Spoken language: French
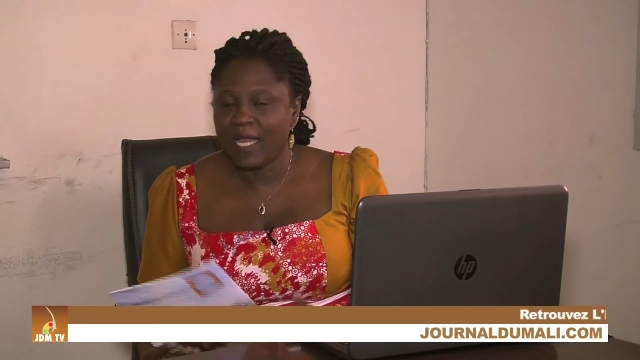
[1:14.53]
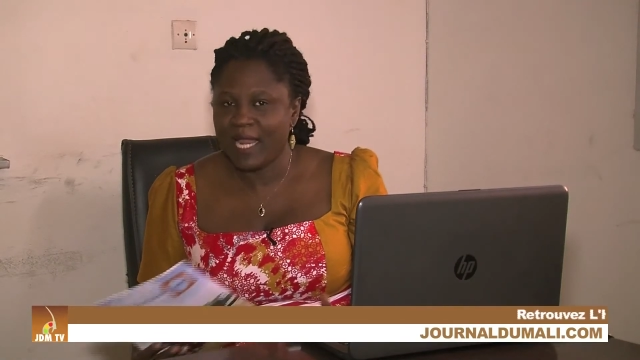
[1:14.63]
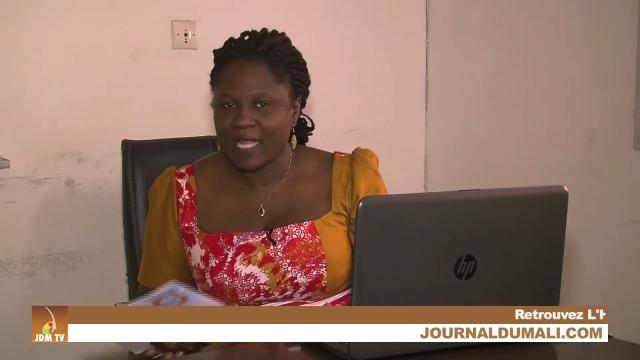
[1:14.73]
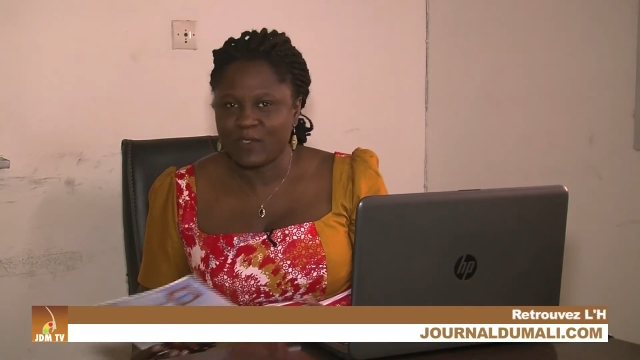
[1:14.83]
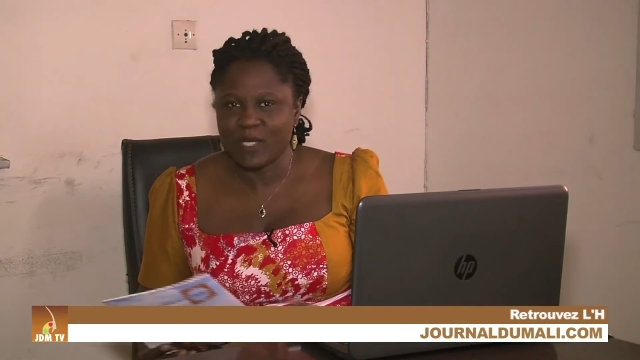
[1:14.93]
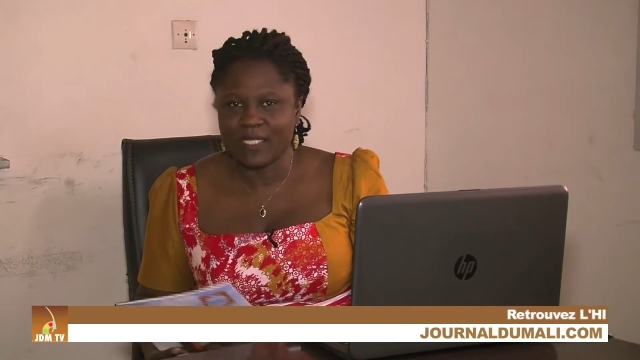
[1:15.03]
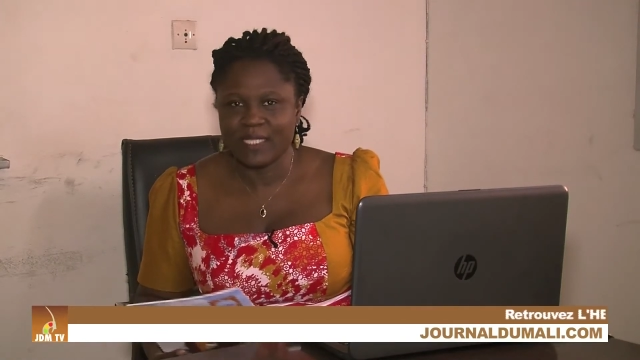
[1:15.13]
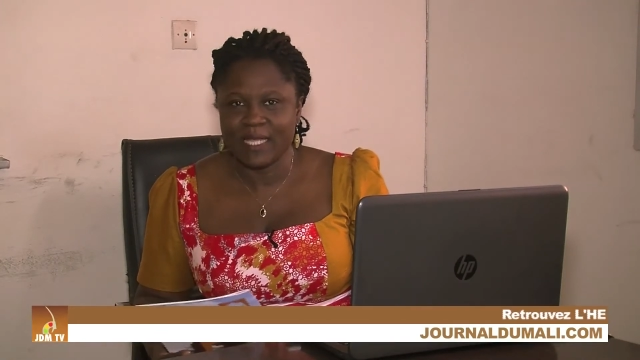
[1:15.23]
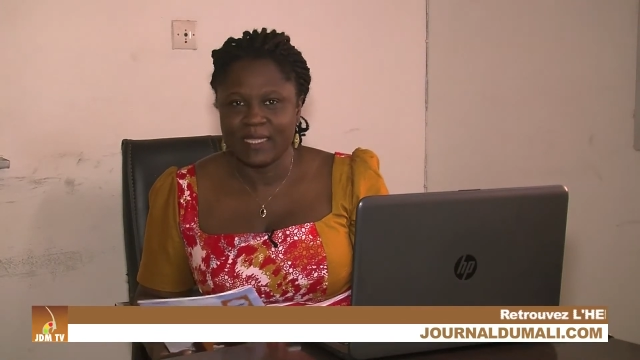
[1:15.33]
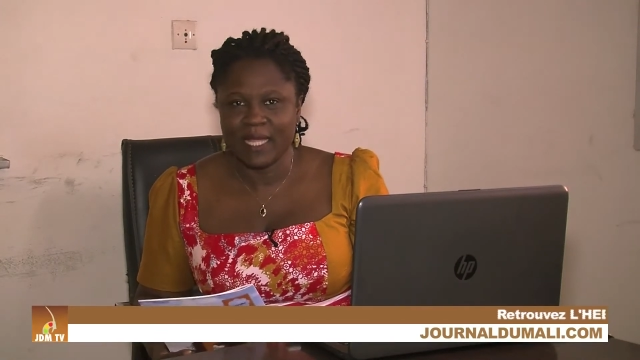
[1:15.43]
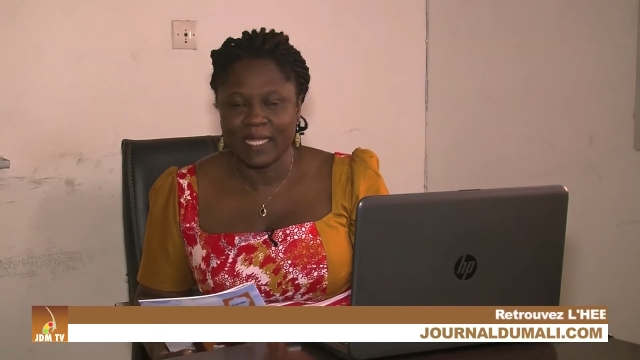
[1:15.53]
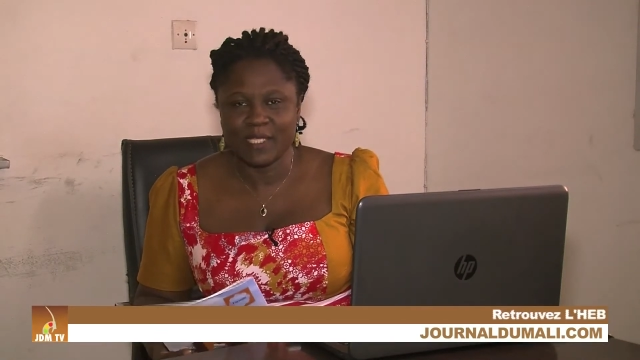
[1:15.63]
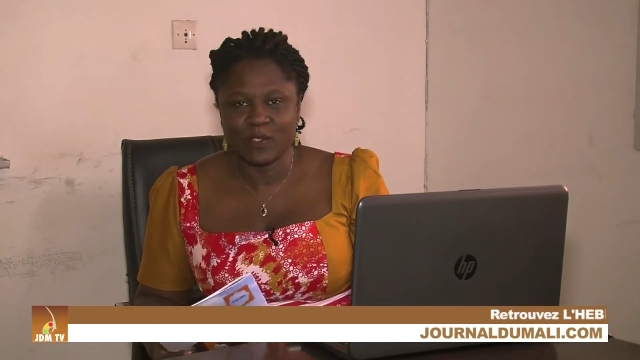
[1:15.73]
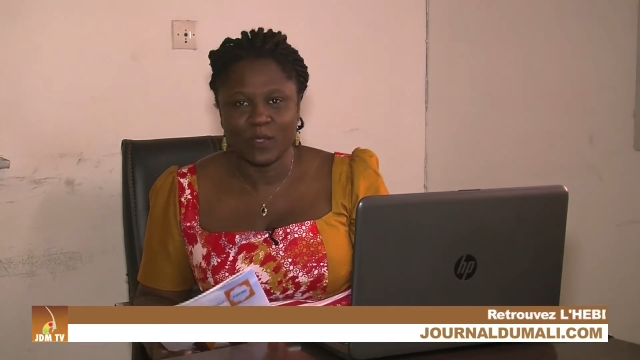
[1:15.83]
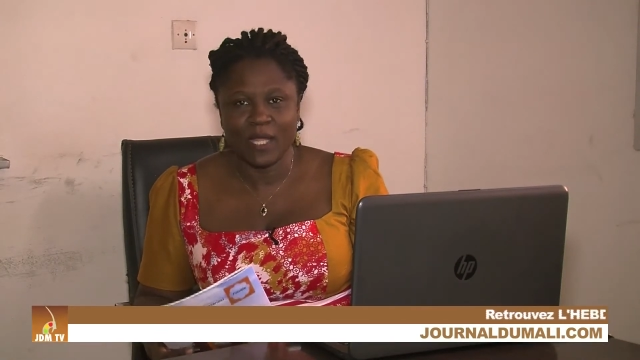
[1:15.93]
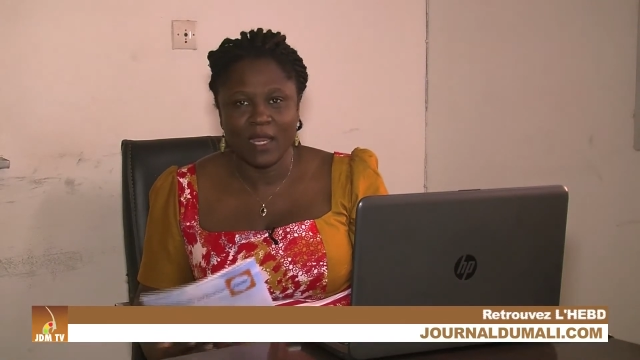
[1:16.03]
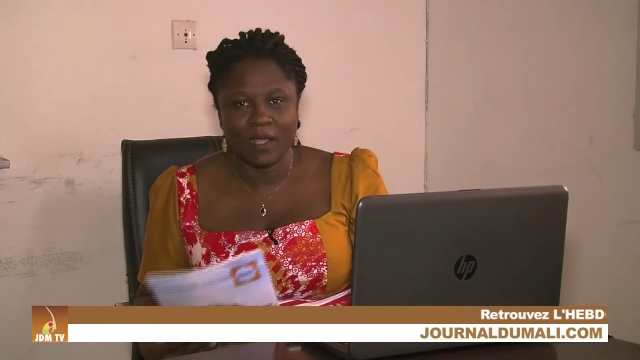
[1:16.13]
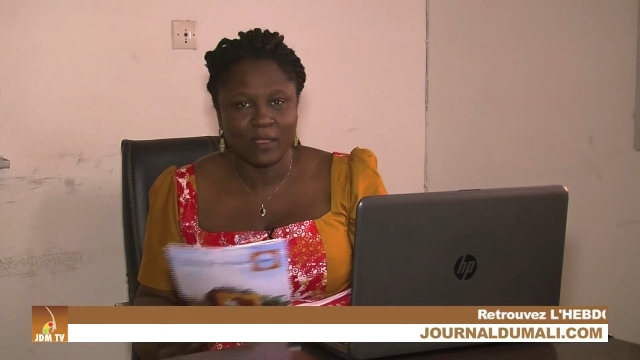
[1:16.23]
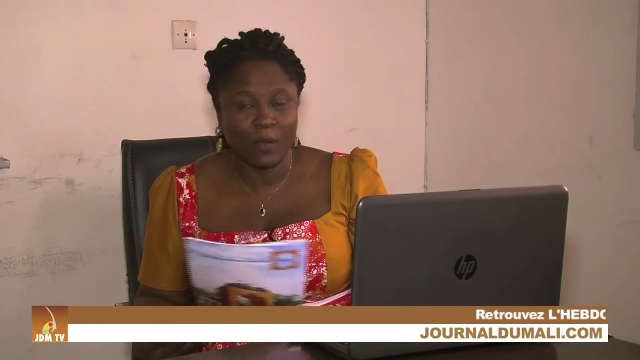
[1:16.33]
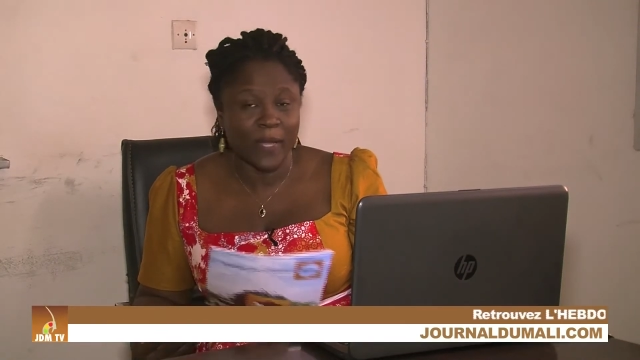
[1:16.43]
L'actualité internationale
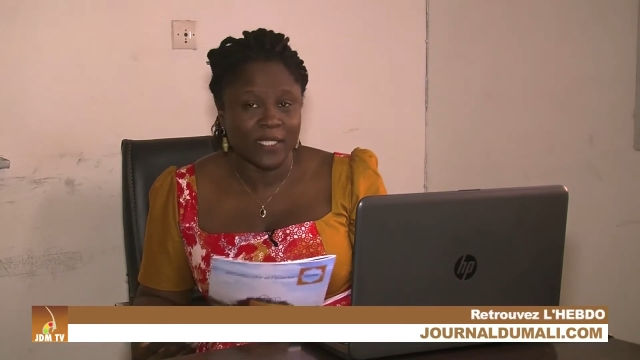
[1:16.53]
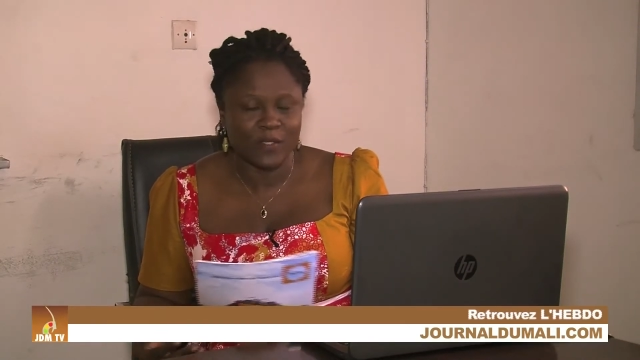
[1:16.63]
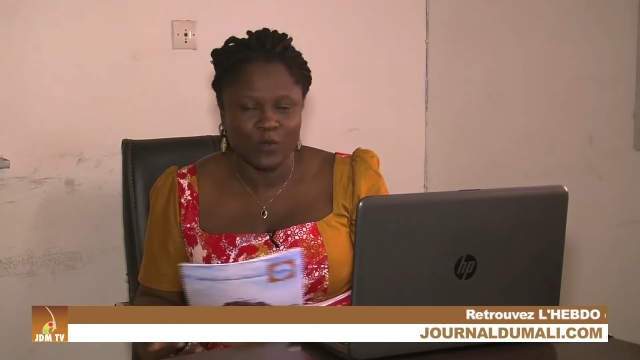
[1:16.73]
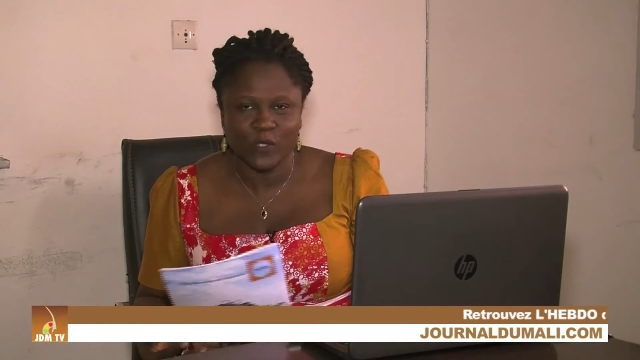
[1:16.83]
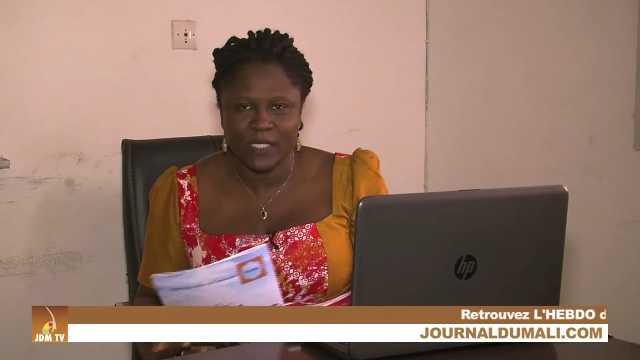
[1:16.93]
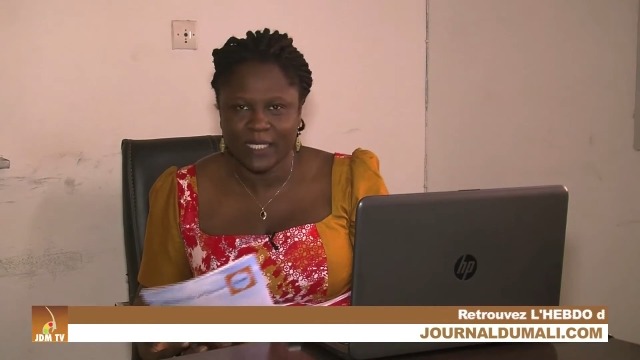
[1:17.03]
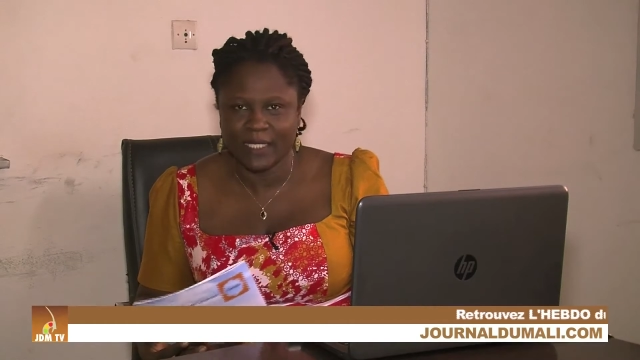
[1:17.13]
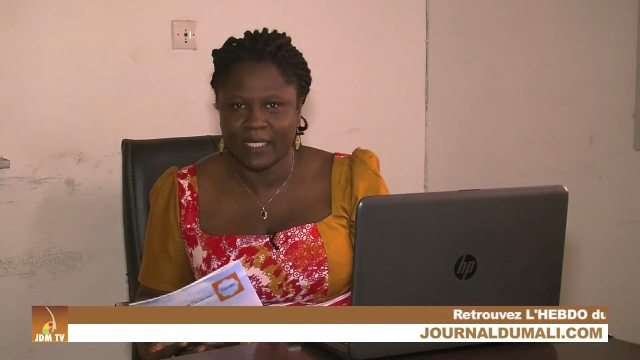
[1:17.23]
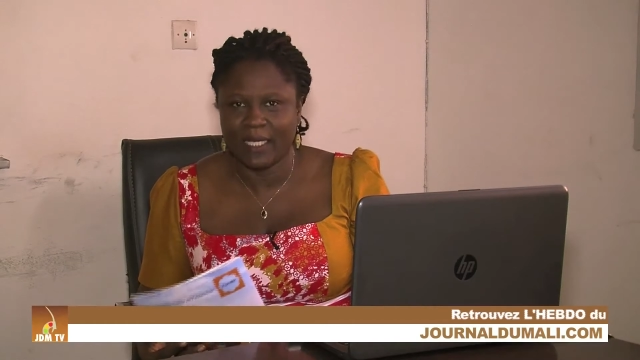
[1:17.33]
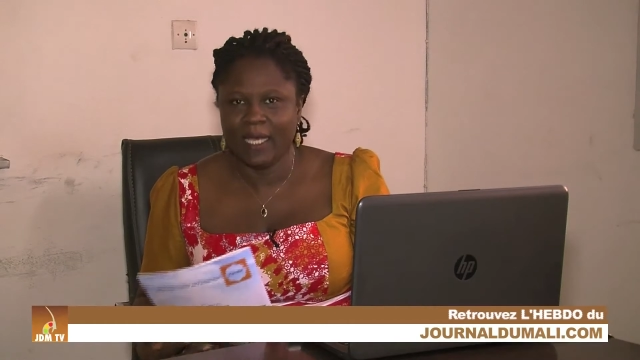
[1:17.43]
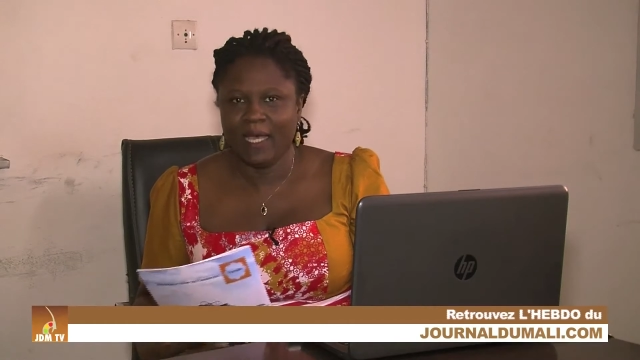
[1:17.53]
est en partie consacrée